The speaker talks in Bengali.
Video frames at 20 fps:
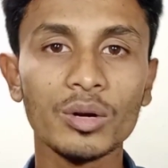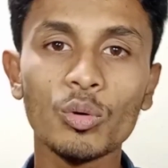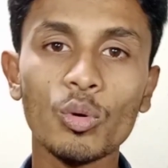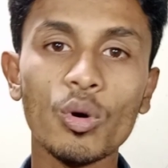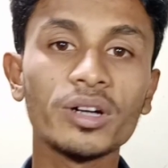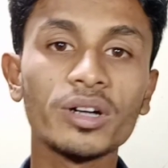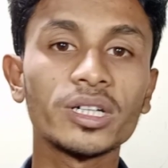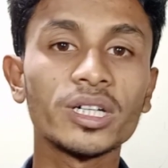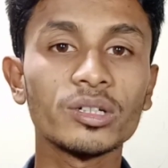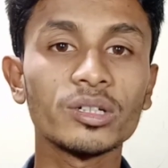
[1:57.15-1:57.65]

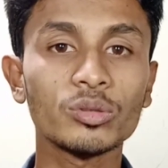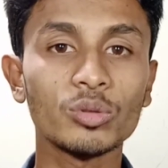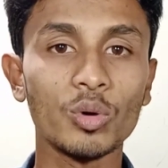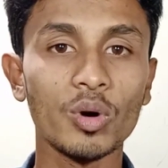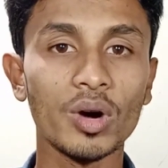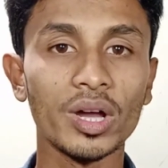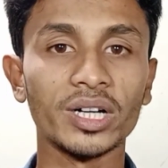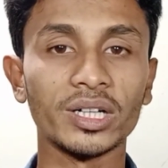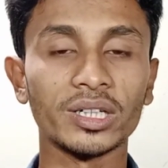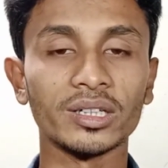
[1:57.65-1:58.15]
কন্টেন্ট
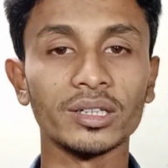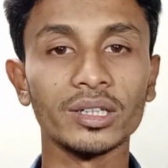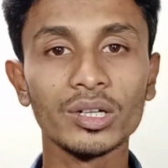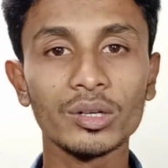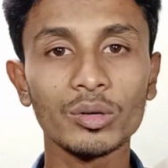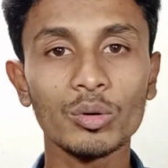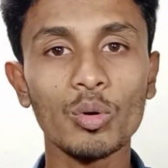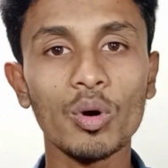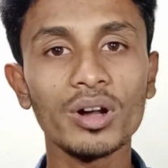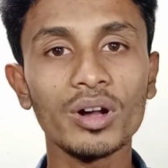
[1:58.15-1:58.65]
কোয়ালিটি
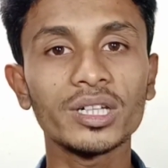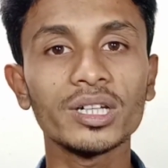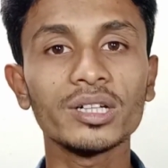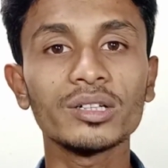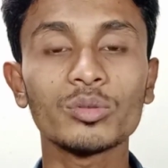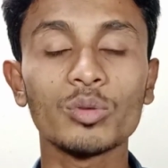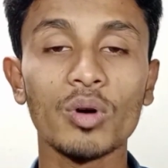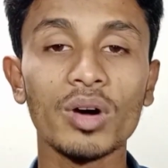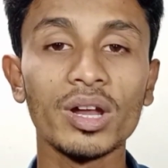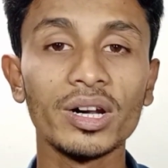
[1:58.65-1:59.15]
কন্টেন্ট
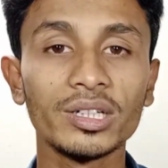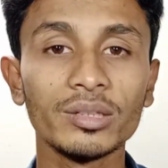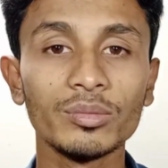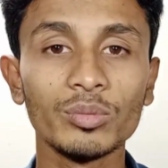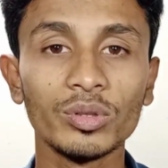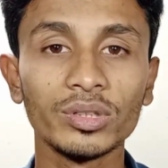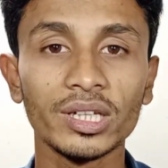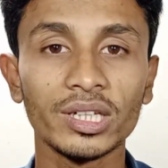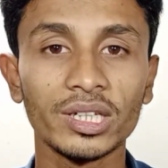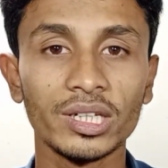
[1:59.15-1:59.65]
কোয়ালিটি
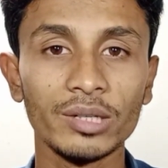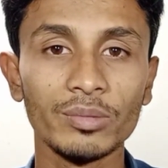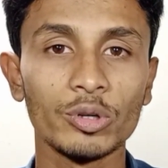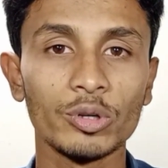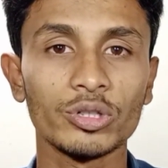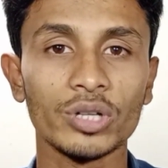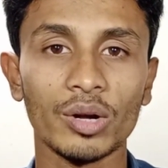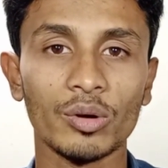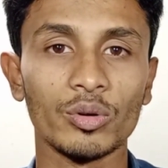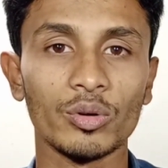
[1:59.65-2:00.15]
বলতে কী
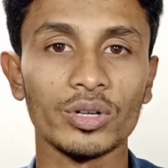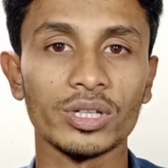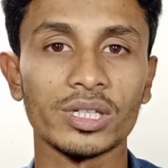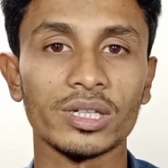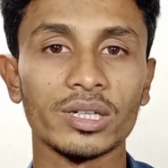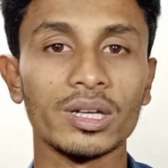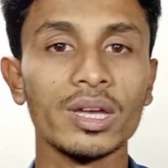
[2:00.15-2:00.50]
বোঝানো হয়েছে